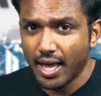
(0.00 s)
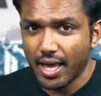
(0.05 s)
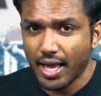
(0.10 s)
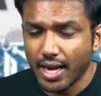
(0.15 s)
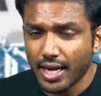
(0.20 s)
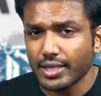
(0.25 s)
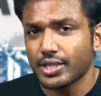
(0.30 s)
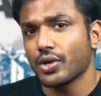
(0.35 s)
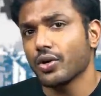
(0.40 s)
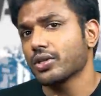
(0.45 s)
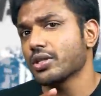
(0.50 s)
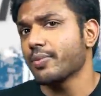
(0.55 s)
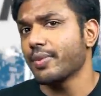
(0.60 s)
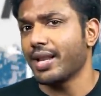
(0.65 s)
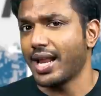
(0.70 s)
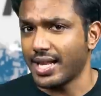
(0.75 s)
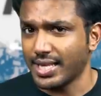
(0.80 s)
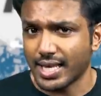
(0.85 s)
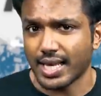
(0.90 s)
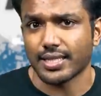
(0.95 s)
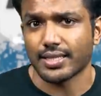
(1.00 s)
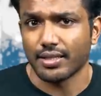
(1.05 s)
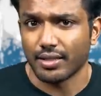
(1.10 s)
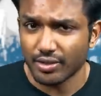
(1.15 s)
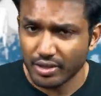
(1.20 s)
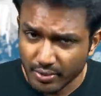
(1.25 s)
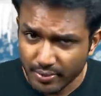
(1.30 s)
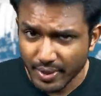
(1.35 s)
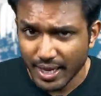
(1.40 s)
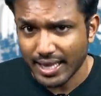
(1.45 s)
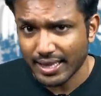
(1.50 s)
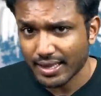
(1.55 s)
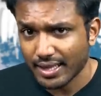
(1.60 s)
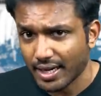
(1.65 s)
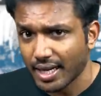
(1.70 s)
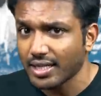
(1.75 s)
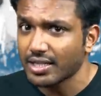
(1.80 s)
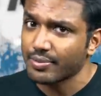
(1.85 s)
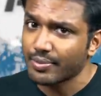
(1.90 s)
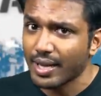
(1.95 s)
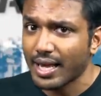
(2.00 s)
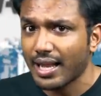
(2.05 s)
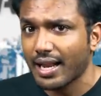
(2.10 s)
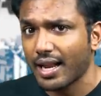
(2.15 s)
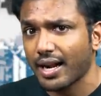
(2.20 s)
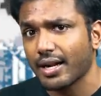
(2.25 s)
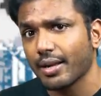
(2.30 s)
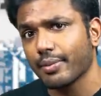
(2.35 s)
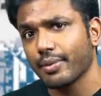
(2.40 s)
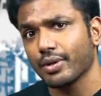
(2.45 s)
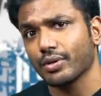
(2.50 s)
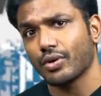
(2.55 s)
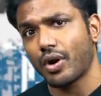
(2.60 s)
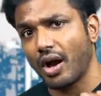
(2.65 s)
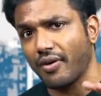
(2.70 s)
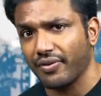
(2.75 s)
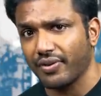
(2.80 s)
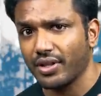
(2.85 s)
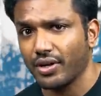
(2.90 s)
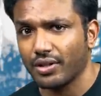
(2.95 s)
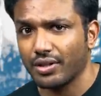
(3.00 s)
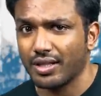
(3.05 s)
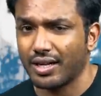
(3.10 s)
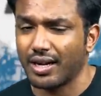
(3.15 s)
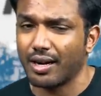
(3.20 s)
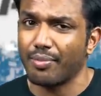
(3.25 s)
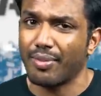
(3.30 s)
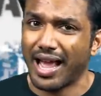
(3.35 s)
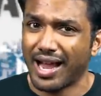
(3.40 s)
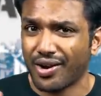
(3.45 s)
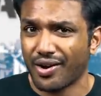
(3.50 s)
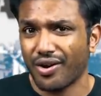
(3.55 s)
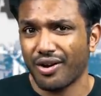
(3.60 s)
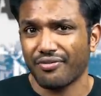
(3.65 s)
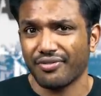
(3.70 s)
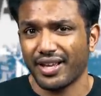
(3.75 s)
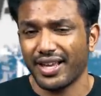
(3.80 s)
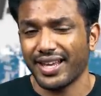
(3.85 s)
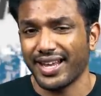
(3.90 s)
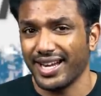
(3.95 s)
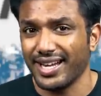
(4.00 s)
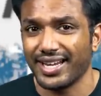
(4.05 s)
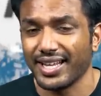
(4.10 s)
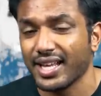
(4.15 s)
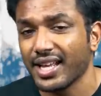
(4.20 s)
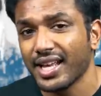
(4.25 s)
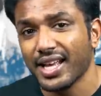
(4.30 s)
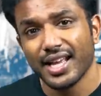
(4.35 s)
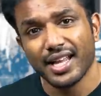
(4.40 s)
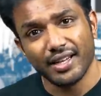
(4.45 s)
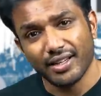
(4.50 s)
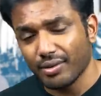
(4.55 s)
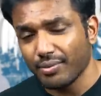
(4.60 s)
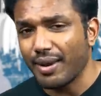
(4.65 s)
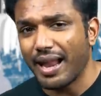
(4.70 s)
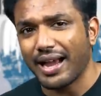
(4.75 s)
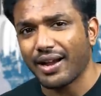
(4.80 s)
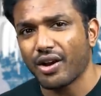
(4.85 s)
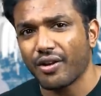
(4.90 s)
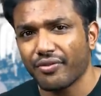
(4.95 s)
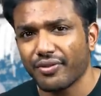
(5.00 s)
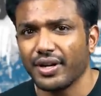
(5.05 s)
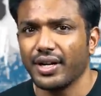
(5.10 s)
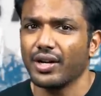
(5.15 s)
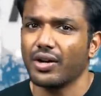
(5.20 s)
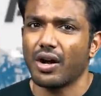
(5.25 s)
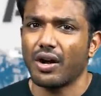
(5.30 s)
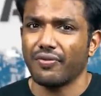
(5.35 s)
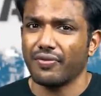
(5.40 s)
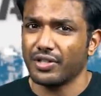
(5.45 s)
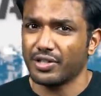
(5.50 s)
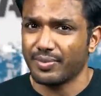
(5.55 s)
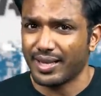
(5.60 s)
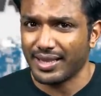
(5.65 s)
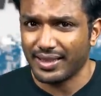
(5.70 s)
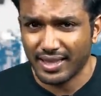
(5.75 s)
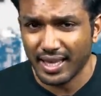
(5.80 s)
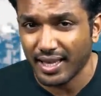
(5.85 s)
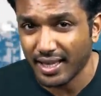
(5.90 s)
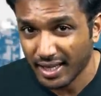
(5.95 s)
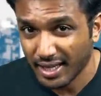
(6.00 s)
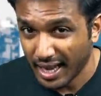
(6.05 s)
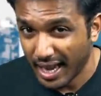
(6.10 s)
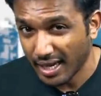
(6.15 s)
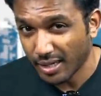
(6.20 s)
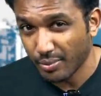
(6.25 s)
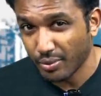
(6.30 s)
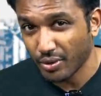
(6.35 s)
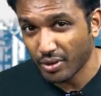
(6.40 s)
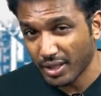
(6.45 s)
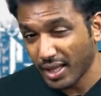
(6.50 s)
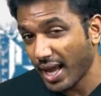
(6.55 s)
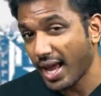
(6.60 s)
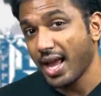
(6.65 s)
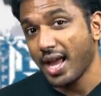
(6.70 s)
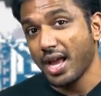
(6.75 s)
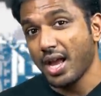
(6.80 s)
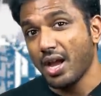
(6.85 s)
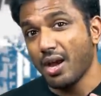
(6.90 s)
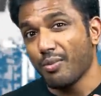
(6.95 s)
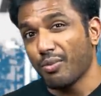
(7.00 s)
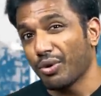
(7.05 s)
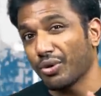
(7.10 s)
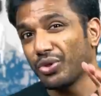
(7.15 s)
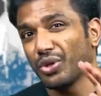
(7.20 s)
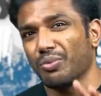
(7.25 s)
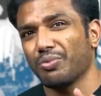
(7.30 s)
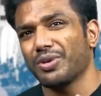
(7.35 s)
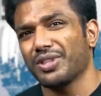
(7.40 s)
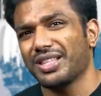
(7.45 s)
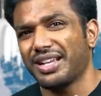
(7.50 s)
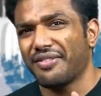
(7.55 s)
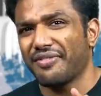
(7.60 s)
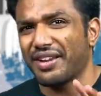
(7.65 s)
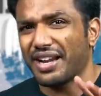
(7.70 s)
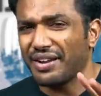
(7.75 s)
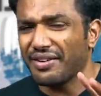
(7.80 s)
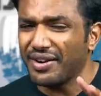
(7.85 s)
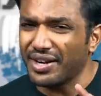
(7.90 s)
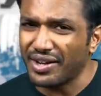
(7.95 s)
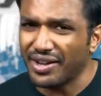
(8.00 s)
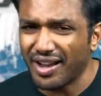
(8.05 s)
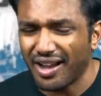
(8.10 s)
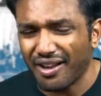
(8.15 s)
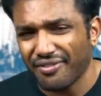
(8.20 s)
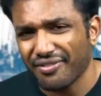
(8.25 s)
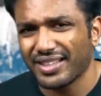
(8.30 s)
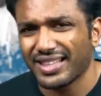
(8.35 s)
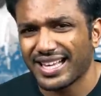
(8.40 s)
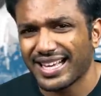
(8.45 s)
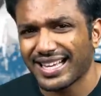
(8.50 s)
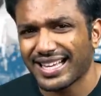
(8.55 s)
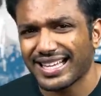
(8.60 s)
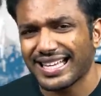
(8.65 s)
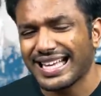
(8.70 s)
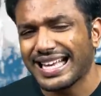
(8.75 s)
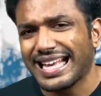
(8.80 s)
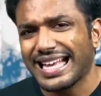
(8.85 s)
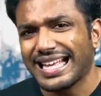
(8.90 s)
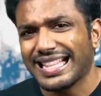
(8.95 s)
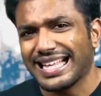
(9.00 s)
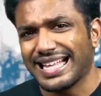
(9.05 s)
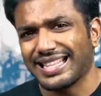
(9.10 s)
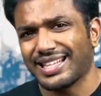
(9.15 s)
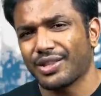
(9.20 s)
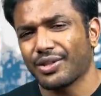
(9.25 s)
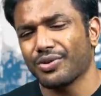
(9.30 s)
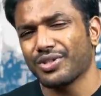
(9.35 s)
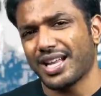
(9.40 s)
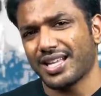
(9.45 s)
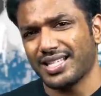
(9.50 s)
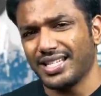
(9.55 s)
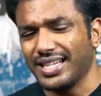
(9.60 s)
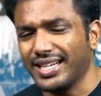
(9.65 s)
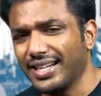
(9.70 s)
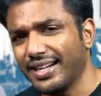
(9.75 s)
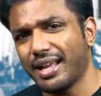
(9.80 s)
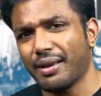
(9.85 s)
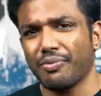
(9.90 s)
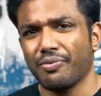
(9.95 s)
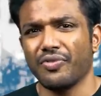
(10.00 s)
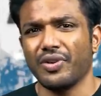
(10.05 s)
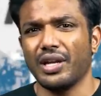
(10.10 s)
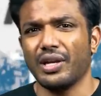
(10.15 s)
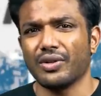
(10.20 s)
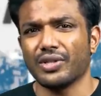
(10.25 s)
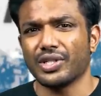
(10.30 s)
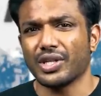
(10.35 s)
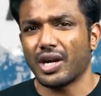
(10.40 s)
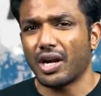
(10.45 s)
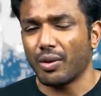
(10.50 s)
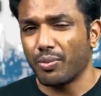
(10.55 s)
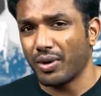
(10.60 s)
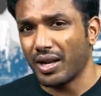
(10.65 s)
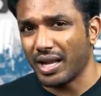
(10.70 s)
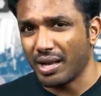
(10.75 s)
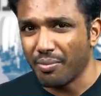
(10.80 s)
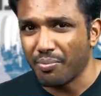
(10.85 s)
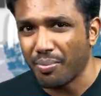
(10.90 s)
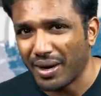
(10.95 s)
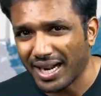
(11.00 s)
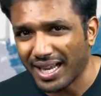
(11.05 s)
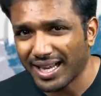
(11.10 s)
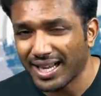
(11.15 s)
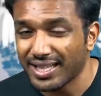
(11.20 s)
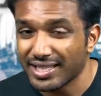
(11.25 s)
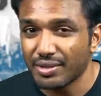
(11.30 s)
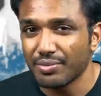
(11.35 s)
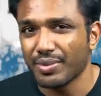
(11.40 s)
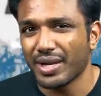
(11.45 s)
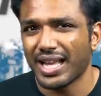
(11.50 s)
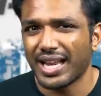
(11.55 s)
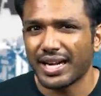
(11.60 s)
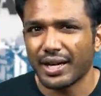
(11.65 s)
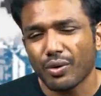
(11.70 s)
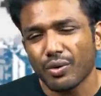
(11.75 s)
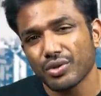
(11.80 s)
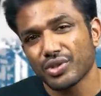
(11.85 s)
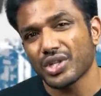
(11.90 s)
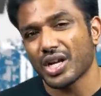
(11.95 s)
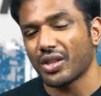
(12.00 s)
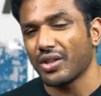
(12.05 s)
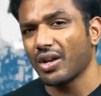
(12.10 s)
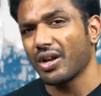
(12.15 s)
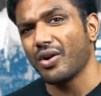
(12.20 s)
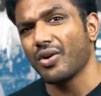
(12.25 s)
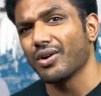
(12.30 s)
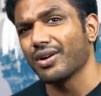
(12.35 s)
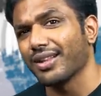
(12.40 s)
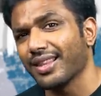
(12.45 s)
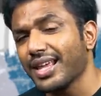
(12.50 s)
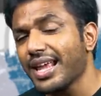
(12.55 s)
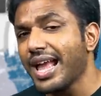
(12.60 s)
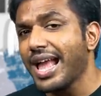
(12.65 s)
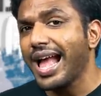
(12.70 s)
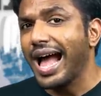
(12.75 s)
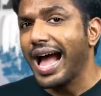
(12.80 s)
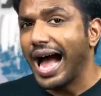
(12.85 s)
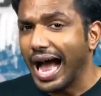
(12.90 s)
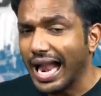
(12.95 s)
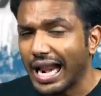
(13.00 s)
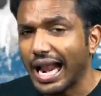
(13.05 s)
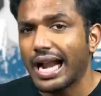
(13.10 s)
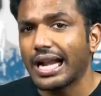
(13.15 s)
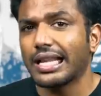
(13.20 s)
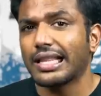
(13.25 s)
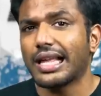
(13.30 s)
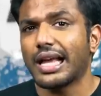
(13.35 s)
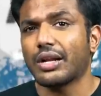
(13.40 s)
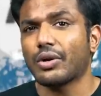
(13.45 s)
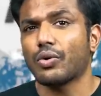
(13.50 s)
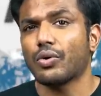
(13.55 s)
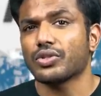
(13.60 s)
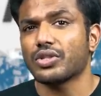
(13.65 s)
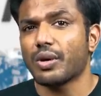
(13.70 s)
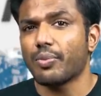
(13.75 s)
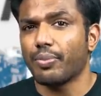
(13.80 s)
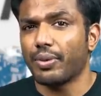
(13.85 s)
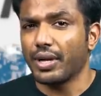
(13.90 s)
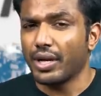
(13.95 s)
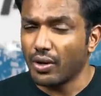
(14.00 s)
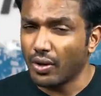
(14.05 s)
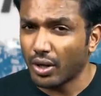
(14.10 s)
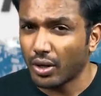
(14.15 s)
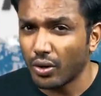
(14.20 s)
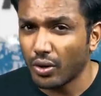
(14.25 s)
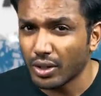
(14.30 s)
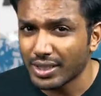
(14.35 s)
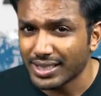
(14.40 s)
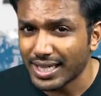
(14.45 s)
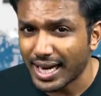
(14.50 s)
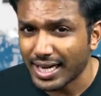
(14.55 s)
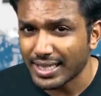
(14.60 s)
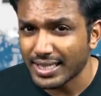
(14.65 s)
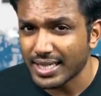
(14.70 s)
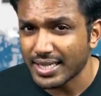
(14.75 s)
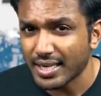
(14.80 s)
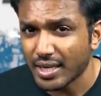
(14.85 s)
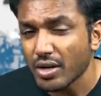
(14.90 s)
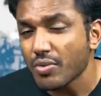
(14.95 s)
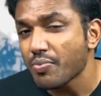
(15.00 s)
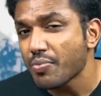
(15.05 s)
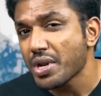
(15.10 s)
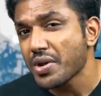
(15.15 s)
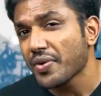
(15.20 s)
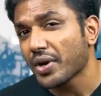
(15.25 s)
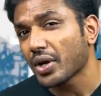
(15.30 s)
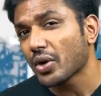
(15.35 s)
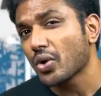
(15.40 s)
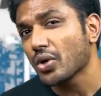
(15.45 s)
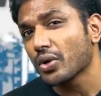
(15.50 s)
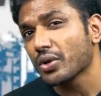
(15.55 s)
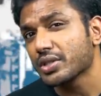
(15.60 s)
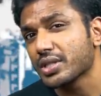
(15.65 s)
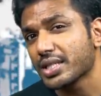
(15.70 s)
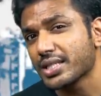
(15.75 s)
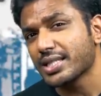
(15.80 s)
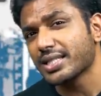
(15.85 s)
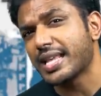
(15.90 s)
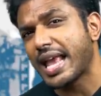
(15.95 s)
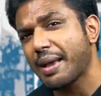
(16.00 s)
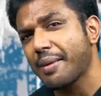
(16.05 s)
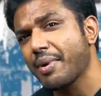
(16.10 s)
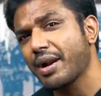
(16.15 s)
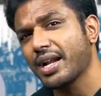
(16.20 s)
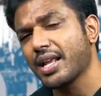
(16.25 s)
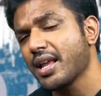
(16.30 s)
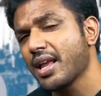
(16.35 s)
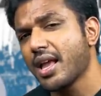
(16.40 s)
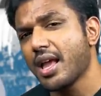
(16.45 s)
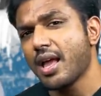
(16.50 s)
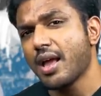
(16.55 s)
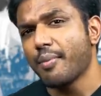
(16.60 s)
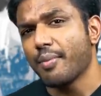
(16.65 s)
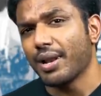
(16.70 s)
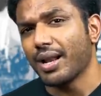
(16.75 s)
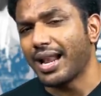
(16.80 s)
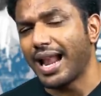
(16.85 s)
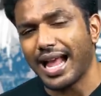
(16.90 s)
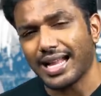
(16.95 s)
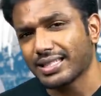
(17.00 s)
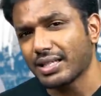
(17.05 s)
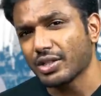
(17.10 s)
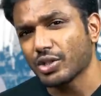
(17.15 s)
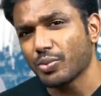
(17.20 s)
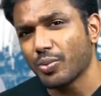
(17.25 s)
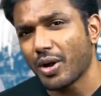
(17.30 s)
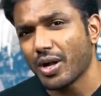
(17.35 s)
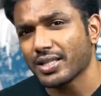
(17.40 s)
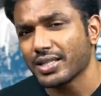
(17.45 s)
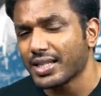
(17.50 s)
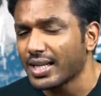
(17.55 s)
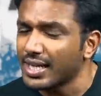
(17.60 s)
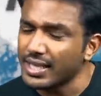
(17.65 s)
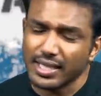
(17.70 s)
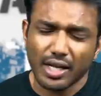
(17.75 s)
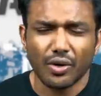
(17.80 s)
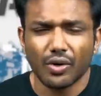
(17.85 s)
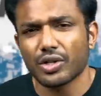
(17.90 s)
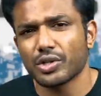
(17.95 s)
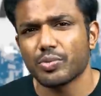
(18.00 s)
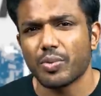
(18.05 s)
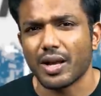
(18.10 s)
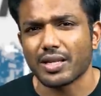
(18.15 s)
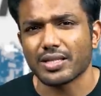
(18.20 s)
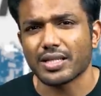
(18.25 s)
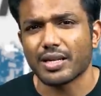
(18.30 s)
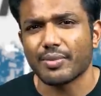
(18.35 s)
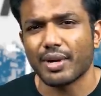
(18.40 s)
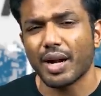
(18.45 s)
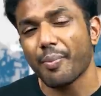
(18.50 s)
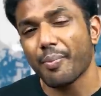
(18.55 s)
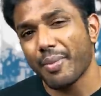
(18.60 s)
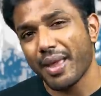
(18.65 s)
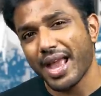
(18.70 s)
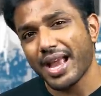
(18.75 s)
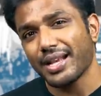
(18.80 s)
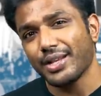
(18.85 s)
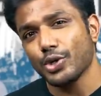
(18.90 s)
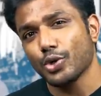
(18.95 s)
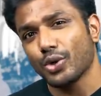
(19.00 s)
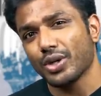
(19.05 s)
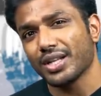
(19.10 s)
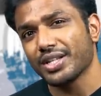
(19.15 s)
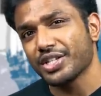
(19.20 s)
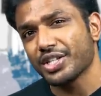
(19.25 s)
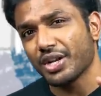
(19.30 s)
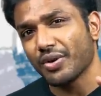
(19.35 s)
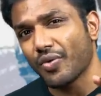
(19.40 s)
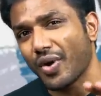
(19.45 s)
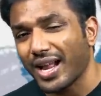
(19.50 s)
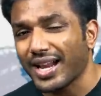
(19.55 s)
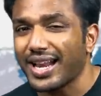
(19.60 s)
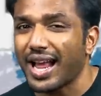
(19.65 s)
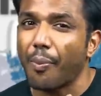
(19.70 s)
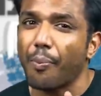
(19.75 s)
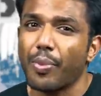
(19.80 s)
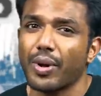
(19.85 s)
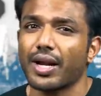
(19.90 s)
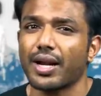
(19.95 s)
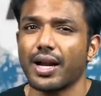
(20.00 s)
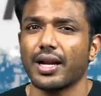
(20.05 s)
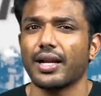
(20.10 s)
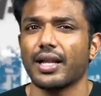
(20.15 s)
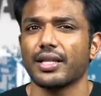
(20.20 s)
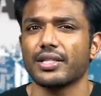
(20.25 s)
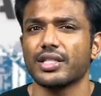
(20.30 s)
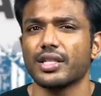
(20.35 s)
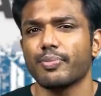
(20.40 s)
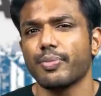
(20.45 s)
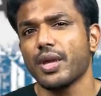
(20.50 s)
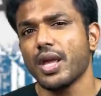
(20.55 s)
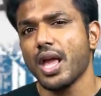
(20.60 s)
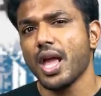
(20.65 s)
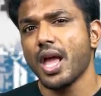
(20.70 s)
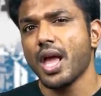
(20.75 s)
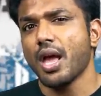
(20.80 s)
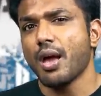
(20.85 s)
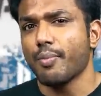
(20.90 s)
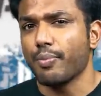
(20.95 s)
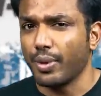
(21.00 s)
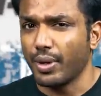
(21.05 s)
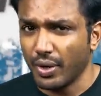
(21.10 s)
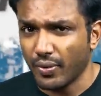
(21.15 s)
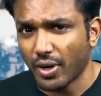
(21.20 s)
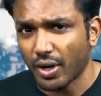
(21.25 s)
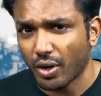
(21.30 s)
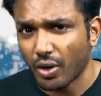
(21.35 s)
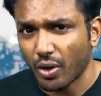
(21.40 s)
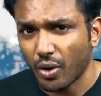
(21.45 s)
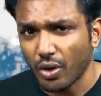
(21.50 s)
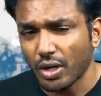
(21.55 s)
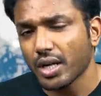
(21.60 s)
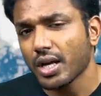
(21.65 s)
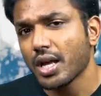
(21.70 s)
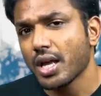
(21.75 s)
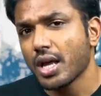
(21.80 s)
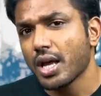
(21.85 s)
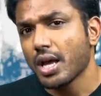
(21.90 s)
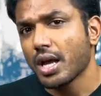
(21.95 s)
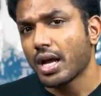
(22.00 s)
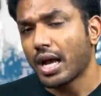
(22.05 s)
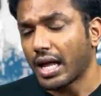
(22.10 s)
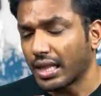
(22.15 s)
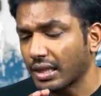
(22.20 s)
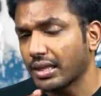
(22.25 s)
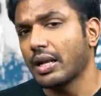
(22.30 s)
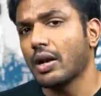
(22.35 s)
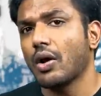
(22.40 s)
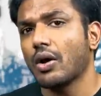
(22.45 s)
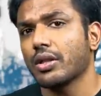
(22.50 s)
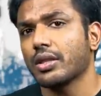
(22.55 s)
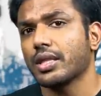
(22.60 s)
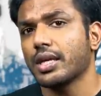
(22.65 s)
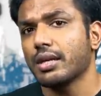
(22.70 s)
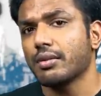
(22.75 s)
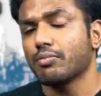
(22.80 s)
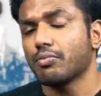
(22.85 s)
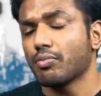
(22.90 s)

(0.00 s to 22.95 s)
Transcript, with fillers: ఎనర్జీ కోసం మీరు ఏం చేస్తున్నారు జిమ్కి వెళ్తున్నారా జిమ్కి వెళ్ళాలంటే మీరు కాఫీ తాగుతున్నారా బ్లాక్ కాఫీ ఏంటి నేను బ్లాక్ కాఫీ అంటే కాఫీ ఇస్ మై థింగ్ కాకపోతే పొద్దున పొద్దునే వేడివేడి కాఫీ తాగి దాని తర్వాత కొంచెం అసిడిటీ టైప్ ఫీల్ వచ్చి కడుపులో ఏం పడక జిమ్కి అంటే కొంచెం అదలో ఉంటుంది అలాంటి దానికోసం ప్రీ వర్కౌట్ స్టార్ట్ చేశాను ప్రీ వర్కౌట్ వచ్చేసి సేమ్ అండి మన లాస్ట్ టైం స్పాన్సర్ ఈసారి కూడా స్పాన్సర్ అనమాట బేక్ న్యూట్రిషన్ వారి అప్పర్ కట్ అని చెప్పి ప్రీ వర్కౌట్ కత్తిలో ఉంది